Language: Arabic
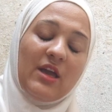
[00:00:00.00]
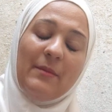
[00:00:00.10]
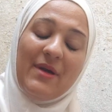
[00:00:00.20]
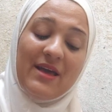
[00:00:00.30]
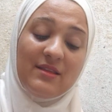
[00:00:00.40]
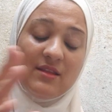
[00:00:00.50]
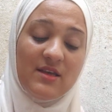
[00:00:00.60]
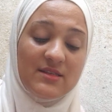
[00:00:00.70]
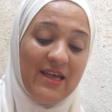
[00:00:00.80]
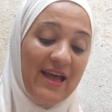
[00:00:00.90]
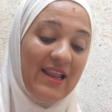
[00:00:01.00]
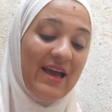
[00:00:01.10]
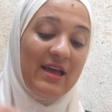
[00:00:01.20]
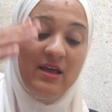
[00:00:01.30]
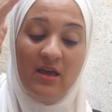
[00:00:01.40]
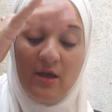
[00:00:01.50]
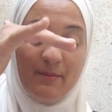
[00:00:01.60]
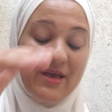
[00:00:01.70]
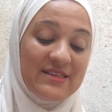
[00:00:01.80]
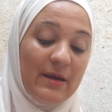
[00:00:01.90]
كمان سألها
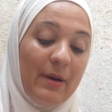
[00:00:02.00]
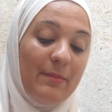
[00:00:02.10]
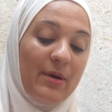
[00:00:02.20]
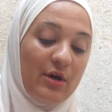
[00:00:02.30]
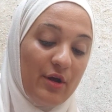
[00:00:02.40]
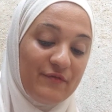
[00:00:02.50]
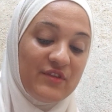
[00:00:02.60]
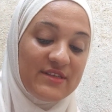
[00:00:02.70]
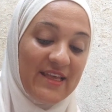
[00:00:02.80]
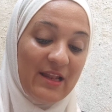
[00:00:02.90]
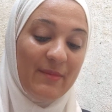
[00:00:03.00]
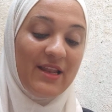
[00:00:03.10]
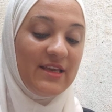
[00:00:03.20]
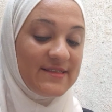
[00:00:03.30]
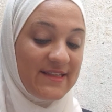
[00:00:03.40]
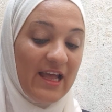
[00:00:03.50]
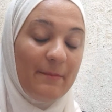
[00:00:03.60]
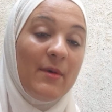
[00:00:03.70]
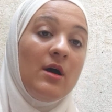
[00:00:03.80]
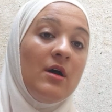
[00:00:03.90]
ما سبب رفض سلمى
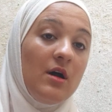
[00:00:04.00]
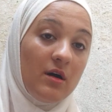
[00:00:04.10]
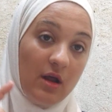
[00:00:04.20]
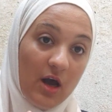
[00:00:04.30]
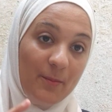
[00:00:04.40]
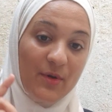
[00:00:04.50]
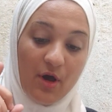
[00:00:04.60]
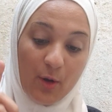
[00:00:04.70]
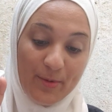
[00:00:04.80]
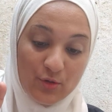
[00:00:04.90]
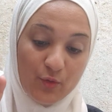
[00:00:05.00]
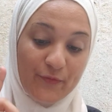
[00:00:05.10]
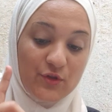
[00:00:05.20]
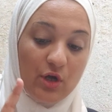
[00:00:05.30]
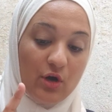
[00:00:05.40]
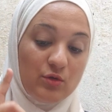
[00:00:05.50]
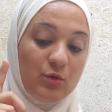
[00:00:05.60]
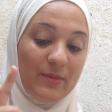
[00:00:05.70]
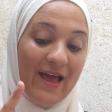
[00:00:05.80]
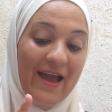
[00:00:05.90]
لإسلام رغم رغبته في
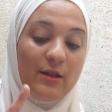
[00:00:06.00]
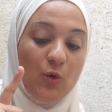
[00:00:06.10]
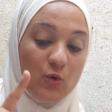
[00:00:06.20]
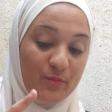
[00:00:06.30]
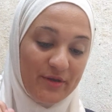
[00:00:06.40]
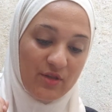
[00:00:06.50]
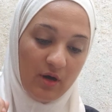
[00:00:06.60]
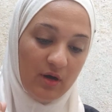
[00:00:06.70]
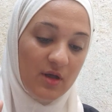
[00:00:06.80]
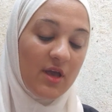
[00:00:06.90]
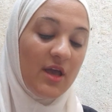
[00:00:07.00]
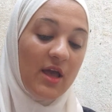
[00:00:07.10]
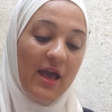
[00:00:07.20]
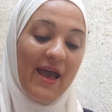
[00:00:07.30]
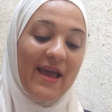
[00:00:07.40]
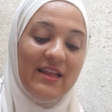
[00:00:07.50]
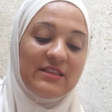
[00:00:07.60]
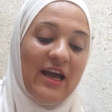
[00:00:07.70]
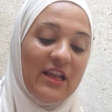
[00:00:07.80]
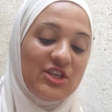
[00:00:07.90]
التقدم لها لخطبتها
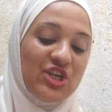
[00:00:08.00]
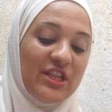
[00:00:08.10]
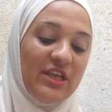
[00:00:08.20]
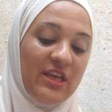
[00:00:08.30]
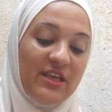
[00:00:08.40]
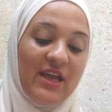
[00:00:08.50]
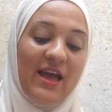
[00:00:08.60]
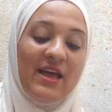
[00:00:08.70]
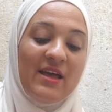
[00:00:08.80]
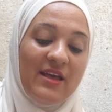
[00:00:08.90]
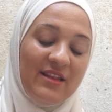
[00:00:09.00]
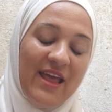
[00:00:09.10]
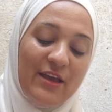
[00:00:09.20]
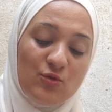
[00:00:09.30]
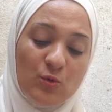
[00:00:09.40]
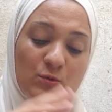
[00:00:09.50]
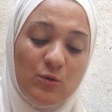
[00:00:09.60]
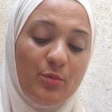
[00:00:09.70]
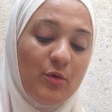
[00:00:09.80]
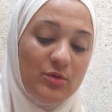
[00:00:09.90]
قالت علشان هي لقت
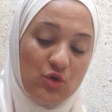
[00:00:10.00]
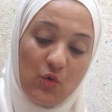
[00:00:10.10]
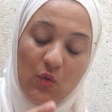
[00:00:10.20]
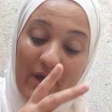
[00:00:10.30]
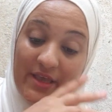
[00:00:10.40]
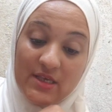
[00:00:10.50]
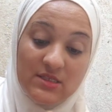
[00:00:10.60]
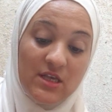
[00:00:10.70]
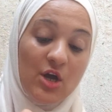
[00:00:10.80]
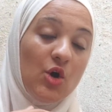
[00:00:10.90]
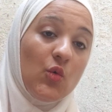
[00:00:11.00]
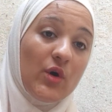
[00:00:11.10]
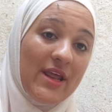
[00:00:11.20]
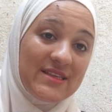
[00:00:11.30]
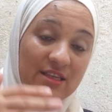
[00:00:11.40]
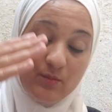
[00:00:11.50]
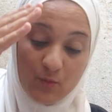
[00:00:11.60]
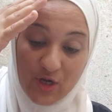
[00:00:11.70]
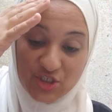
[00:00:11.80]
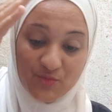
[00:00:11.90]
أسلوبه مش كويس
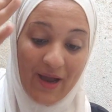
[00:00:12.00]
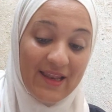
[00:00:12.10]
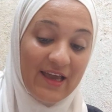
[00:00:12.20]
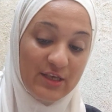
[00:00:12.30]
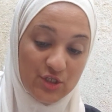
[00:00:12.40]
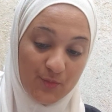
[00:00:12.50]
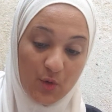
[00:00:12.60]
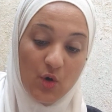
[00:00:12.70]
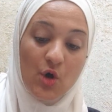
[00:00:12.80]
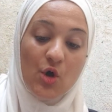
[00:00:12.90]
وراسم وشم على جسمه